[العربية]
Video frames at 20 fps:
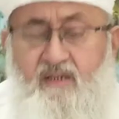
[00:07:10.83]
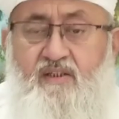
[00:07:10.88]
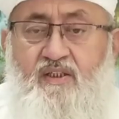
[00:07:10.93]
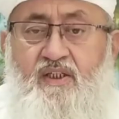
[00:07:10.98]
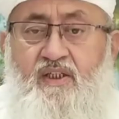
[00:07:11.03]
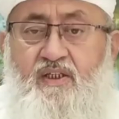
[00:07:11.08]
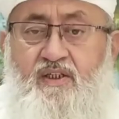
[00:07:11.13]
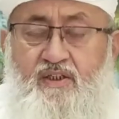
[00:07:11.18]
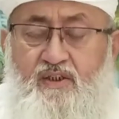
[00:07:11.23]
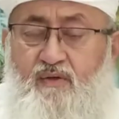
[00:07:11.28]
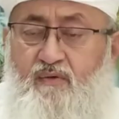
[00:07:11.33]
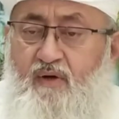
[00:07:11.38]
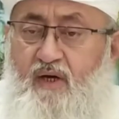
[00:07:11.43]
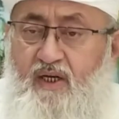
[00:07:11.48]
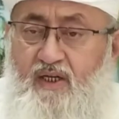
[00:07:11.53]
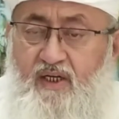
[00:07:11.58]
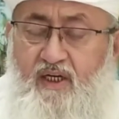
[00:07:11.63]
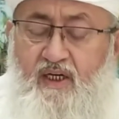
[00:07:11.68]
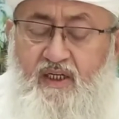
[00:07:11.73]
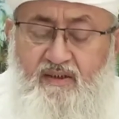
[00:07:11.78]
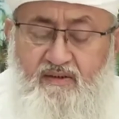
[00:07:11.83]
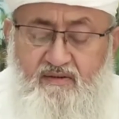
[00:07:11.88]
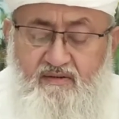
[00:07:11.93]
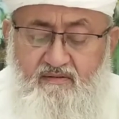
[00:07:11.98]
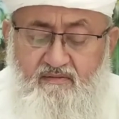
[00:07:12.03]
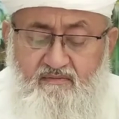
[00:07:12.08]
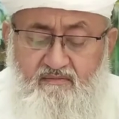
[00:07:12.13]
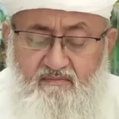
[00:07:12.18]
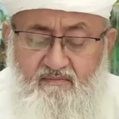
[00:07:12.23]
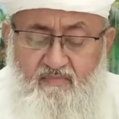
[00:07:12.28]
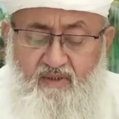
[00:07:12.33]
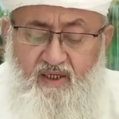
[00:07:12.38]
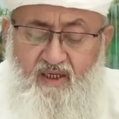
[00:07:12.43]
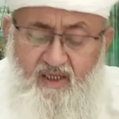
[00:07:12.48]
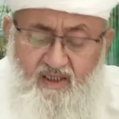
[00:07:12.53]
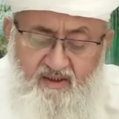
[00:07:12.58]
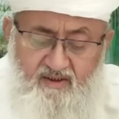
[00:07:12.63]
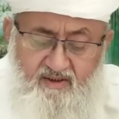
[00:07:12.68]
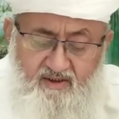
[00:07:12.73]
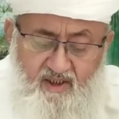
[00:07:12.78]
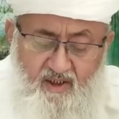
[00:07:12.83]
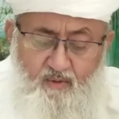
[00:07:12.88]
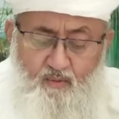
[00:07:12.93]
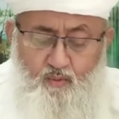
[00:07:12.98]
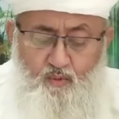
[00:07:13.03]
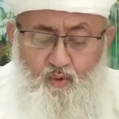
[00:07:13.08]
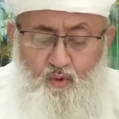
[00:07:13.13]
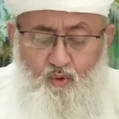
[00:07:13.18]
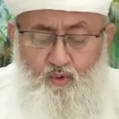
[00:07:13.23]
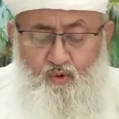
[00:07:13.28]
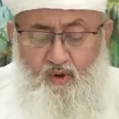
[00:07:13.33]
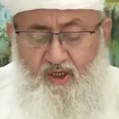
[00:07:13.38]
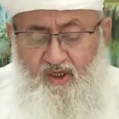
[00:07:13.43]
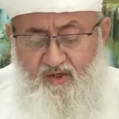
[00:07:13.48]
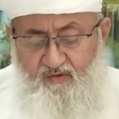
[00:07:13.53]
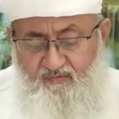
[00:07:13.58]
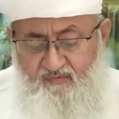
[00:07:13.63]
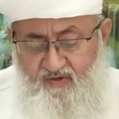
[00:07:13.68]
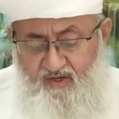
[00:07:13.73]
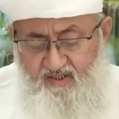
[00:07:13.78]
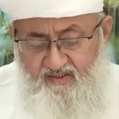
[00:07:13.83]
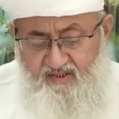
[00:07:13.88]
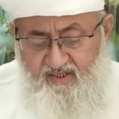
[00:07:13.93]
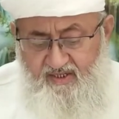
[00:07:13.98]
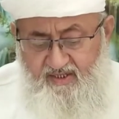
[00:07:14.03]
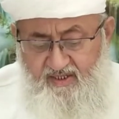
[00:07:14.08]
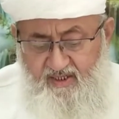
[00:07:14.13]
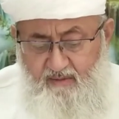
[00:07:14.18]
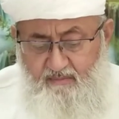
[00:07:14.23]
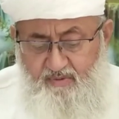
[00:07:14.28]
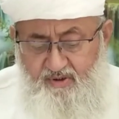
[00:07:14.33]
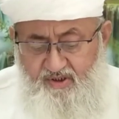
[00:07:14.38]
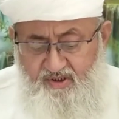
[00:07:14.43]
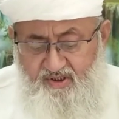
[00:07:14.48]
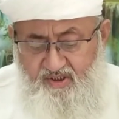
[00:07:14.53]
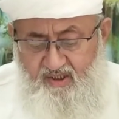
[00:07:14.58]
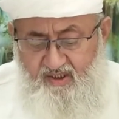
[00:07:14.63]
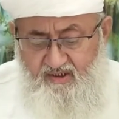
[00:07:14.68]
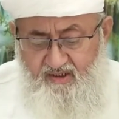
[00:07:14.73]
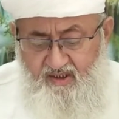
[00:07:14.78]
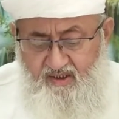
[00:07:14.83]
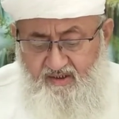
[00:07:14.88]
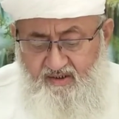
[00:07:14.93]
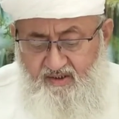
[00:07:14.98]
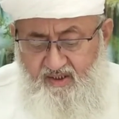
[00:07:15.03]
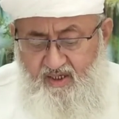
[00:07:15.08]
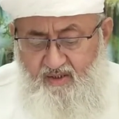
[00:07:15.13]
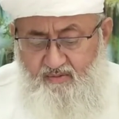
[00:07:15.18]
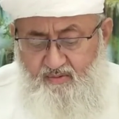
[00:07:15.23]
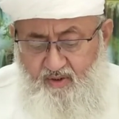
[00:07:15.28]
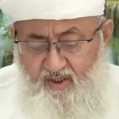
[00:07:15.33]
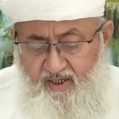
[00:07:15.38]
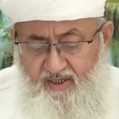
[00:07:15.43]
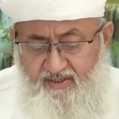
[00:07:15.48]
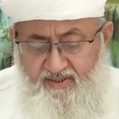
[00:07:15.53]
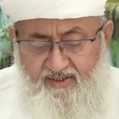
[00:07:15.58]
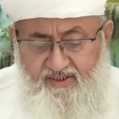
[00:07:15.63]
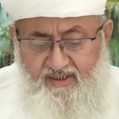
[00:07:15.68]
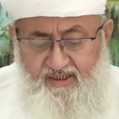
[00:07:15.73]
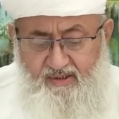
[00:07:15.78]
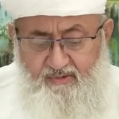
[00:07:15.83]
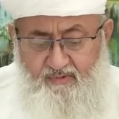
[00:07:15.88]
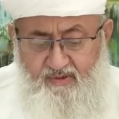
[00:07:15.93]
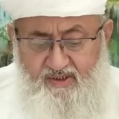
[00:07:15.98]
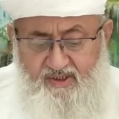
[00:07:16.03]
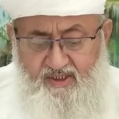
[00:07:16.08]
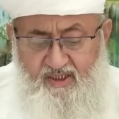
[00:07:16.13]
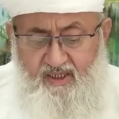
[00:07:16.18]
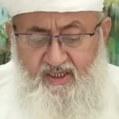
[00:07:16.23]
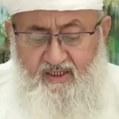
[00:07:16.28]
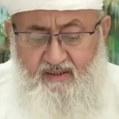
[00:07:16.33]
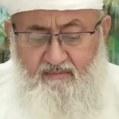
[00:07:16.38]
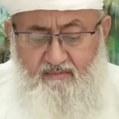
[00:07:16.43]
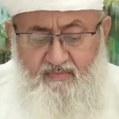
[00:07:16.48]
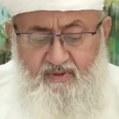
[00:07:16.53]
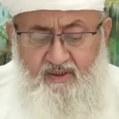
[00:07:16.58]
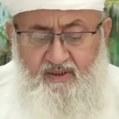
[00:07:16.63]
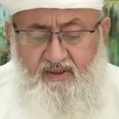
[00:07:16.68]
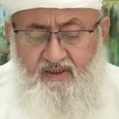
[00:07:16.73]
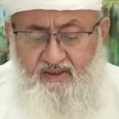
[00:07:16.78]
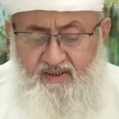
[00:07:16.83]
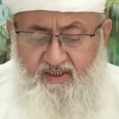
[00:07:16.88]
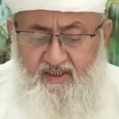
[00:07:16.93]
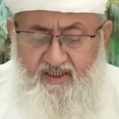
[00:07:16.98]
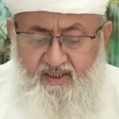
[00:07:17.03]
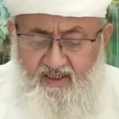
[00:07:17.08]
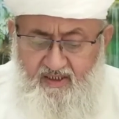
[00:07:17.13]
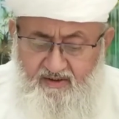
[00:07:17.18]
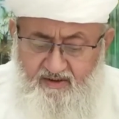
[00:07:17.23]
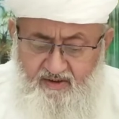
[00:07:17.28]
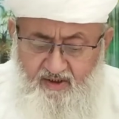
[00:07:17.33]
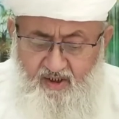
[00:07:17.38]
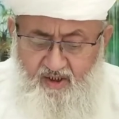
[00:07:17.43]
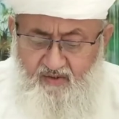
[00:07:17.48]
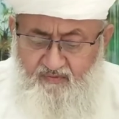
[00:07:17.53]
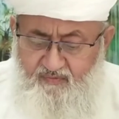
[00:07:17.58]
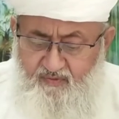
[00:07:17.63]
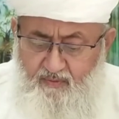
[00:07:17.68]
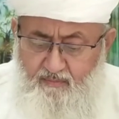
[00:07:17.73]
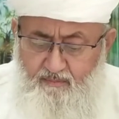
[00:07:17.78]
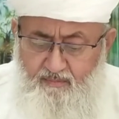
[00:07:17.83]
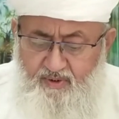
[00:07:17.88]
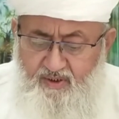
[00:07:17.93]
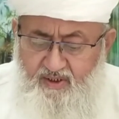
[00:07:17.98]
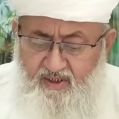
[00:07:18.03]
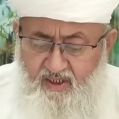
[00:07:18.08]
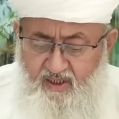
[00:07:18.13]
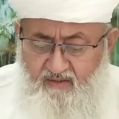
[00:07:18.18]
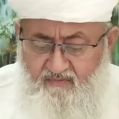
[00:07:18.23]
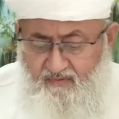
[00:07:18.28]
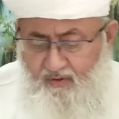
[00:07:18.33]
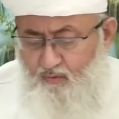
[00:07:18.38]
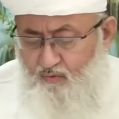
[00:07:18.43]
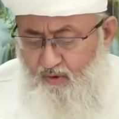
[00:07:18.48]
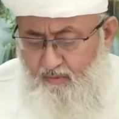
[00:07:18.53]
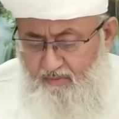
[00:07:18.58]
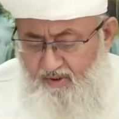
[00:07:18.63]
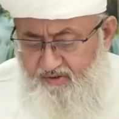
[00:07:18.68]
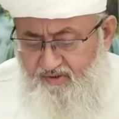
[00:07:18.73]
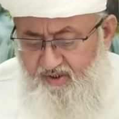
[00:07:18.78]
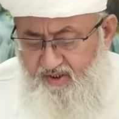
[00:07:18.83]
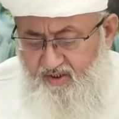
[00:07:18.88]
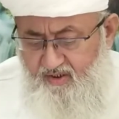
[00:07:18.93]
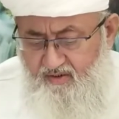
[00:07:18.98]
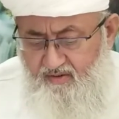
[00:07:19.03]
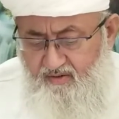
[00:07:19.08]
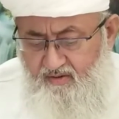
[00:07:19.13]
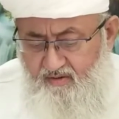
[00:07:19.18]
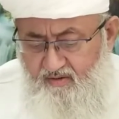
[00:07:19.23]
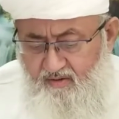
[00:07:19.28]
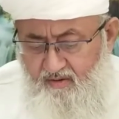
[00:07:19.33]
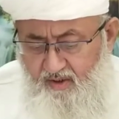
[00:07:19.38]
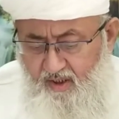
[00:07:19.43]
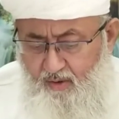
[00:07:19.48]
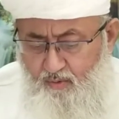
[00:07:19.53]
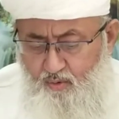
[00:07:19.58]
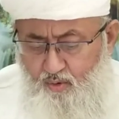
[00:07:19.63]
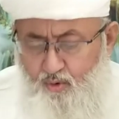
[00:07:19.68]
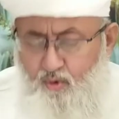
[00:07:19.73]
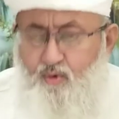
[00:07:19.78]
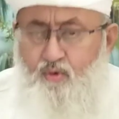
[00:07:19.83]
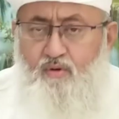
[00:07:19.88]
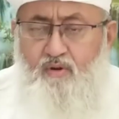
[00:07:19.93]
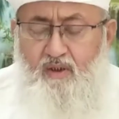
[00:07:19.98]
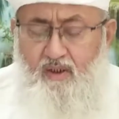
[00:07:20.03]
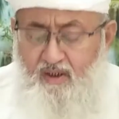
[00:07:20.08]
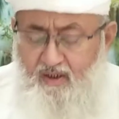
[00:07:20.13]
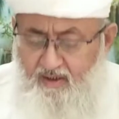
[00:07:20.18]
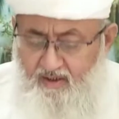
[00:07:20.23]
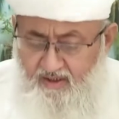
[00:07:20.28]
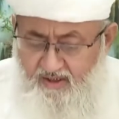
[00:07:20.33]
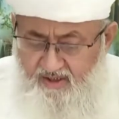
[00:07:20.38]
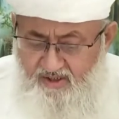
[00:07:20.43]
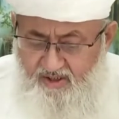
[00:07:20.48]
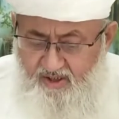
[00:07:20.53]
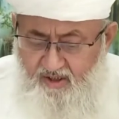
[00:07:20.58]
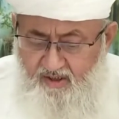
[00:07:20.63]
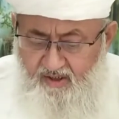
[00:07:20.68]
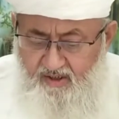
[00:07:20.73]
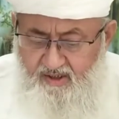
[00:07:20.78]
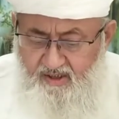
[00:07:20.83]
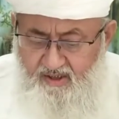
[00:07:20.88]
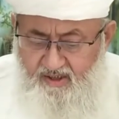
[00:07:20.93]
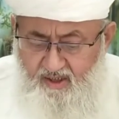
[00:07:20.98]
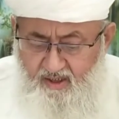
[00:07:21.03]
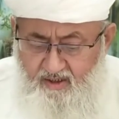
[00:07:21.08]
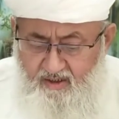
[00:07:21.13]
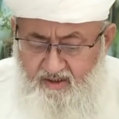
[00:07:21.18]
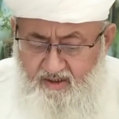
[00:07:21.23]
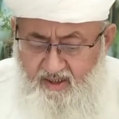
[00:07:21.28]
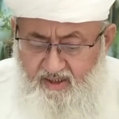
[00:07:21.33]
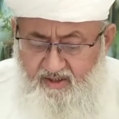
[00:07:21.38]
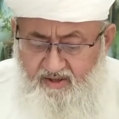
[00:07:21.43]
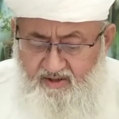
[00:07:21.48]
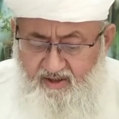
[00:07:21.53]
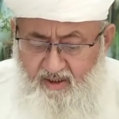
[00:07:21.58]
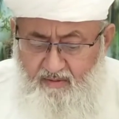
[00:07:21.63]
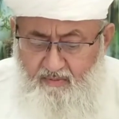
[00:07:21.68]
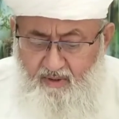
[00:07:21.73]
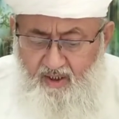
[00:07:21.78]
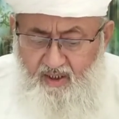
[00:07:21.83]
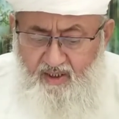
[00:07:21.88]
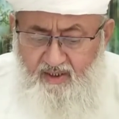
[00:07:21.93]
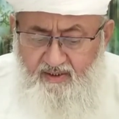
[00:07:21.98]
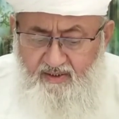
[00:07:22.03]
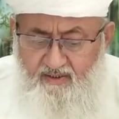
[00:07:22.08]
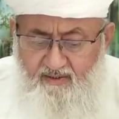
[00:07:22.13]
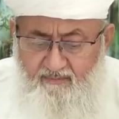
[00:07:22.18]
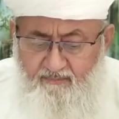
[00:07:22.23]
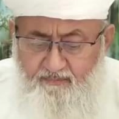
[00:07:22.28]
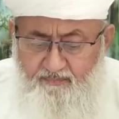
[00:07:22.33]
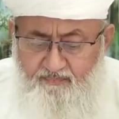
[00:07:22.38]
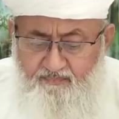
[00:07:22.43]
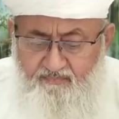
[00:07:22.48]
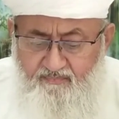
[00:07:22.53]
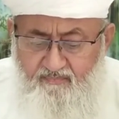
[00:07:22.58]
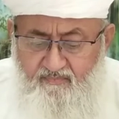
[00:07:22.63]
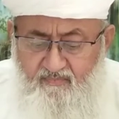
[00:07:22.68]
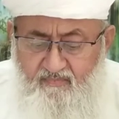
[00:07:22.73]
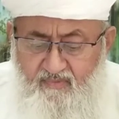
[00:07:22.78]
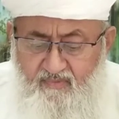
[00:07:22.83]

وهذه الروايات لا تنقل ألفاظ النبي صلى الله عليه وسلم إلا طرفا منها وهو مثلا قوله أليس قد صليت معنا؟